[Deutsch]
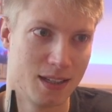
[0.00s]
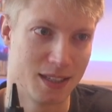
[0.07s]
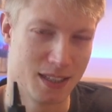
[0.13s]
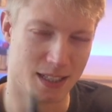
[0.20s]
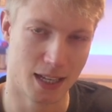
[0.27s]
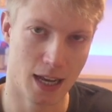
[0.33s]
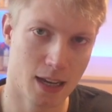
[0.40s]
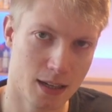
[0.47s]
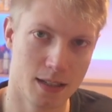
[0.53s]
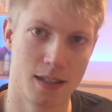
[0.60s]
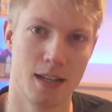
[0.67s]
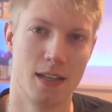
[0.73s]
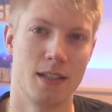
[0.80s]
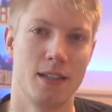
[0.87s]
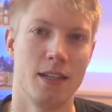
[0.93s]
sehr
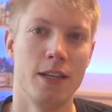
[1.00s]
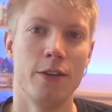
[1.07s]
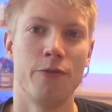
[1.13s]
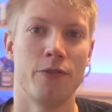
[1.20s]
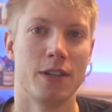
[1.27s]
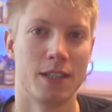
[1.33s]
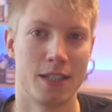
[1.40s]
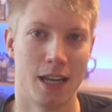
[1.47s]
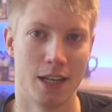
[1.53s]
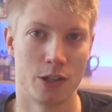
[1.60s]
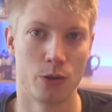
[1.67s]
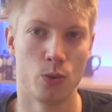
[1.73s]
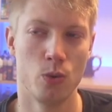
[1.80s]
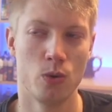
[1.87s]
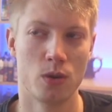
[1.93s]
intensiv, sehr
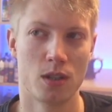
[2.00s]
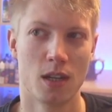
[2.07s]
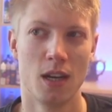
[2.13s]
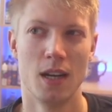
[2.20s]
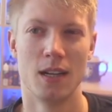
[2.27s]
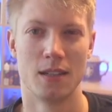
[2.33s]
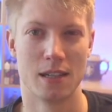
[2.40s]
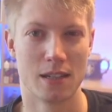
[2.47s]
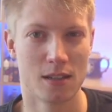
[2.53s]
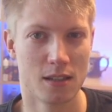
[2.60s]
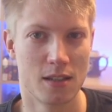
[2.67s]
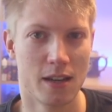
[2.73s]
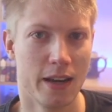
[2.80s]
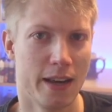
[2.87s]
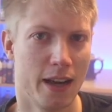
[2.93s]
süß. Das
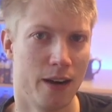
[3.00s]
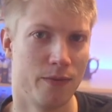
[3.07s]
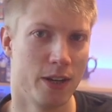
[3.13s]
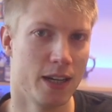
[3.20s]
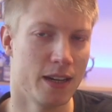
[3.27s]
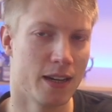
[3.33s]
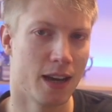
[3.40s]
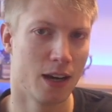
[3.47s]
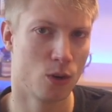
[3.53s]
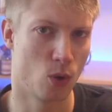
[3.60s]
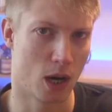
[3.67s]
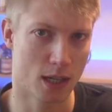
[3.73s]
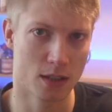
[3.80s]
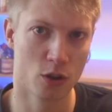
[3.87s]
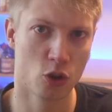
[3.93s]
ist hier eher weniger.
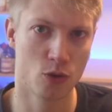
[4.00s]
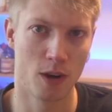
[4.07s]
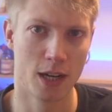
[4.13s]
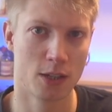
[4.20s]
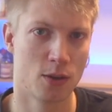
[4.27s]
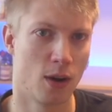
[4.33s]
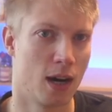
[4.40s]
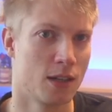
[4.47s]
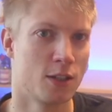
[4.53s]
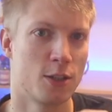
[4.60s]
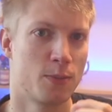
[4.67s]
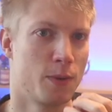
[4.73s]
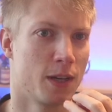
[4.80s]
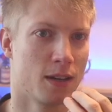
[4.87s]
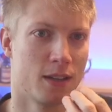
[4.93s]
Du hast so schwarze
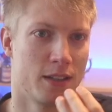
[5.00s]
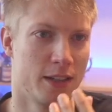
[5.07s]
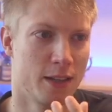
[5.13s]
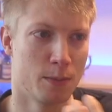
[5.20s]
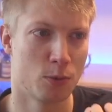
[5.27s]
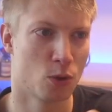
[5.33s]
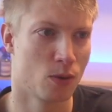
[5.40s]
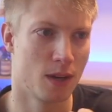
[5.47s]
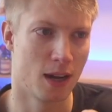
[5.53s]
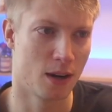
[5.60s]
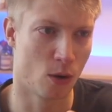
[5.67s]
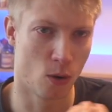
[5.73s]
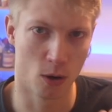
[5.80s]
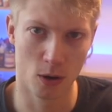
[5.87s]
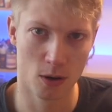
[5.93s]
Johannisbeere, die nimmst du dann
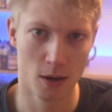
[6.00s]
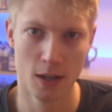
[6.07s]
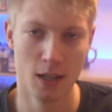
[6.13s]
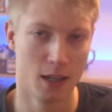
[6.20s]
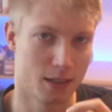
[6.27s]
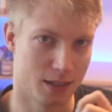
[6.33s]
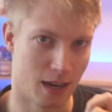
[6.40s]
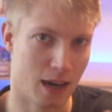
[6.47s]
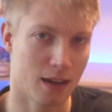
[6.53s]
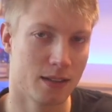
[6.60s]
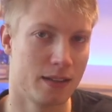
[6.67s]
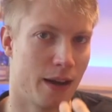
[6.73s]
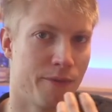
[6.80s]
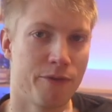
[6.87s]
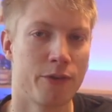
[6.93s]
auch nach
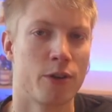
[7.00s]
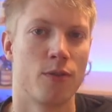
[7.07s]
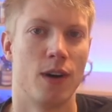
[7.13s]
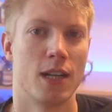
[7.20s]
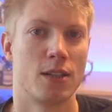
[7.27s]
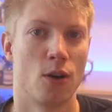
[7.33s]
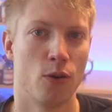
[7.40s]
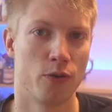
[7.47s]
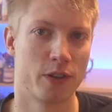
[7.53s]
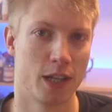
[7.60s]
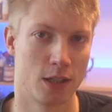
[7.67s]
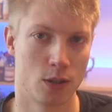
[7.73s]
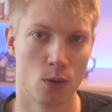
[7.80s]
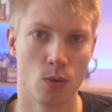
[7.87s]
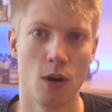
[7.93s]
dem Dampfen quasi auf
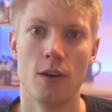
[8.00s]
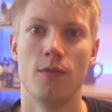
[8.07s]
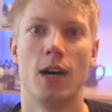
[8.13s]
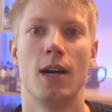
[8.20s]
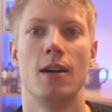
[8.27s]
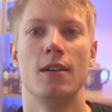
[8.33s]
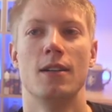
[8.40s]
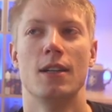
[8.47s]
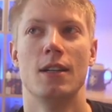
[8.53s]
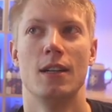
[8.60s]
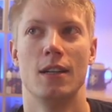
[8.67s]
der Zunge wahr.